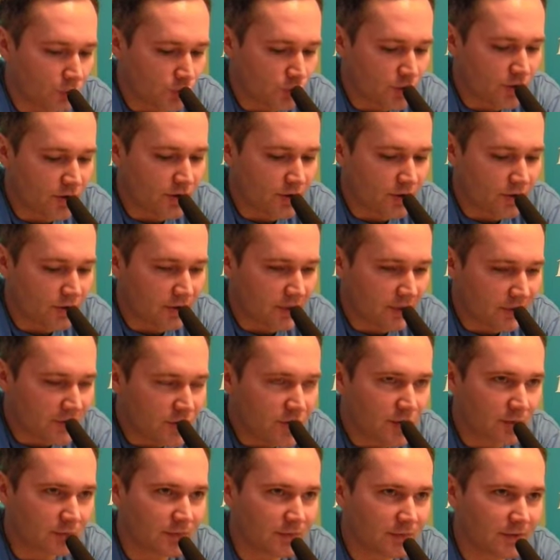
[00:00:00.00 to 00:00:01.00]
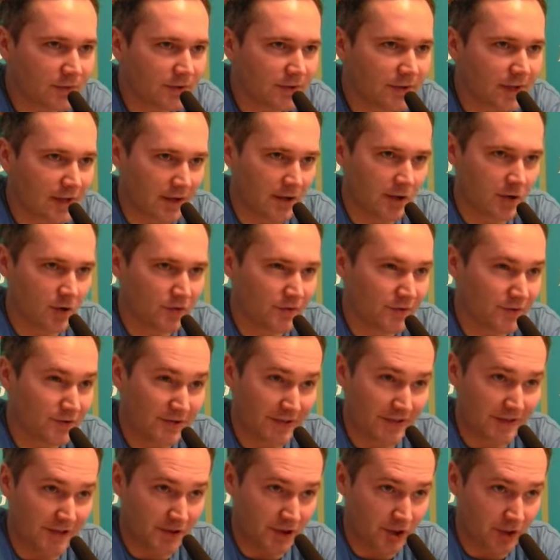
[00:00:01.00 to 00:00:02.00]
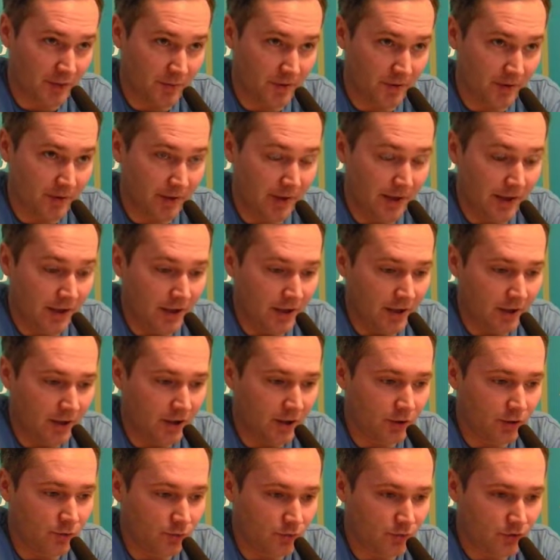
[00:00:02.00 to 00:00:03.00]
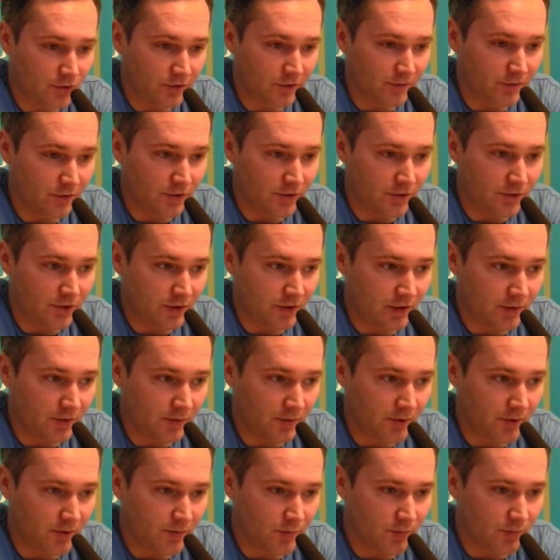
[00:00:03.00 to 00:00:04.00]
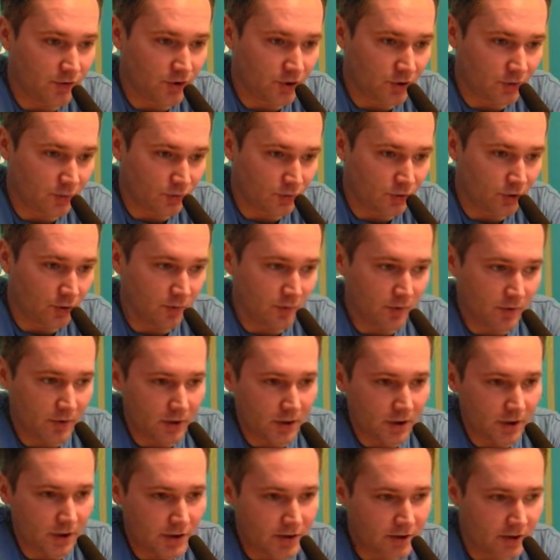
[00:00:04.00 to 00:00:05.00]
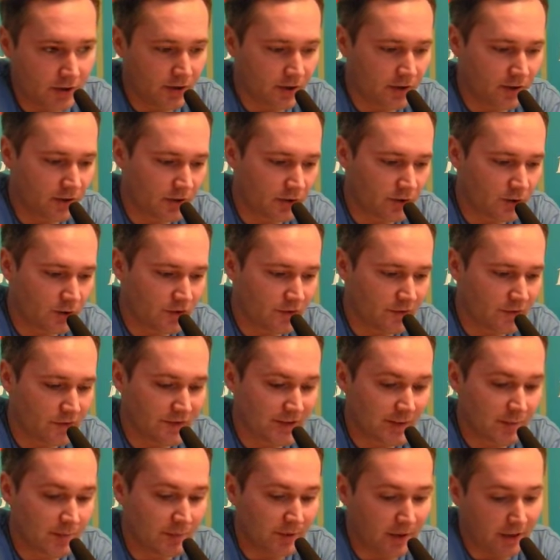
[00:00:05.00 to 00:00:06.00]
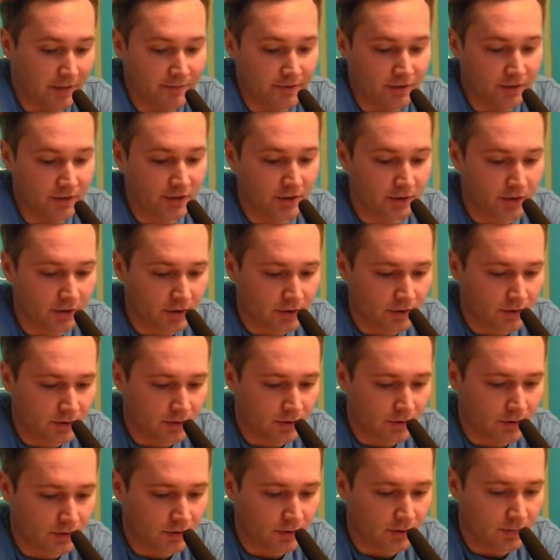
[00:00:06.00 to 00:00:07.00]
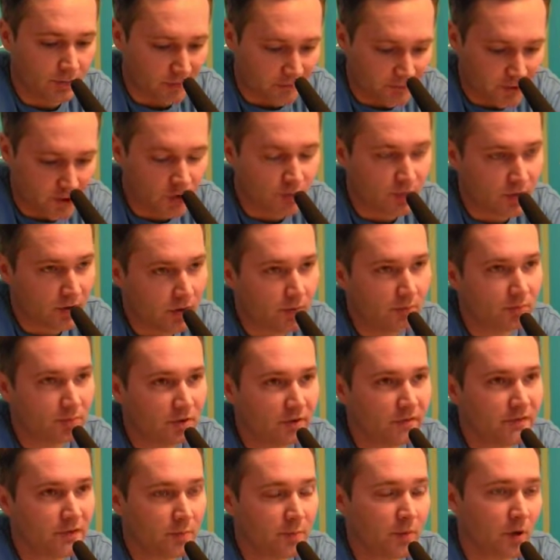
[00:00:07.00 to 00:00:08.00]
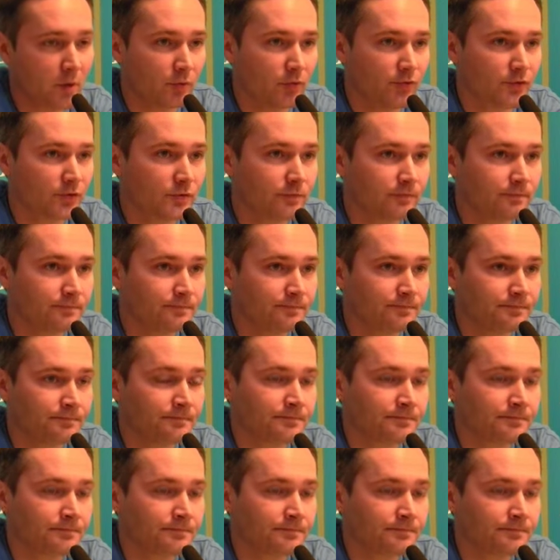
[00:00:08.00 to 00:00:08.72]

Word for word: którzy nie widzą takich rozwiązań dla siebie, e, którzy właśnie e, potrzebują innych rozwiązań prawnych i powinniśmy im w tym pomóc.